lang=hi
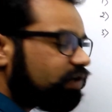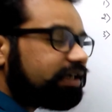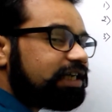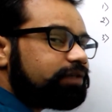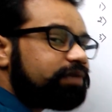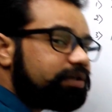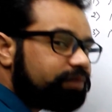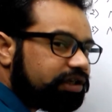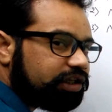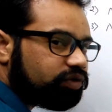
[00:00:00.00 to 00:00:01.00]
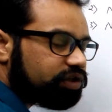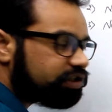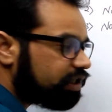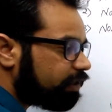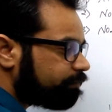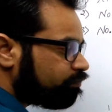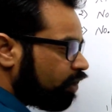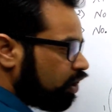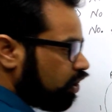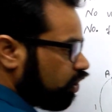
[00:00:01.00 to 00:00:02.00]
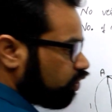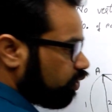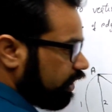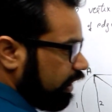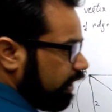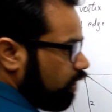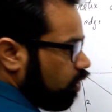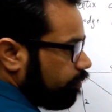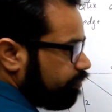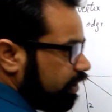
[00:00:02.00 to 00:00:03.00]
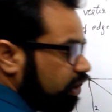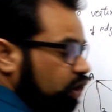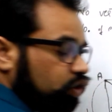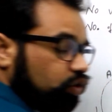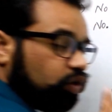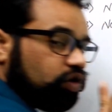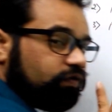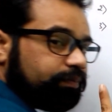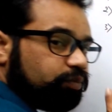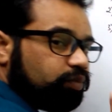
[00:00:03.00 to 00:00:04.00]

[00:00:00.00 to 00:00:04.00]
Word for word: वर्टेक्स भी रिपीट नहीं होनी चाहिए तो ए और बी दोनों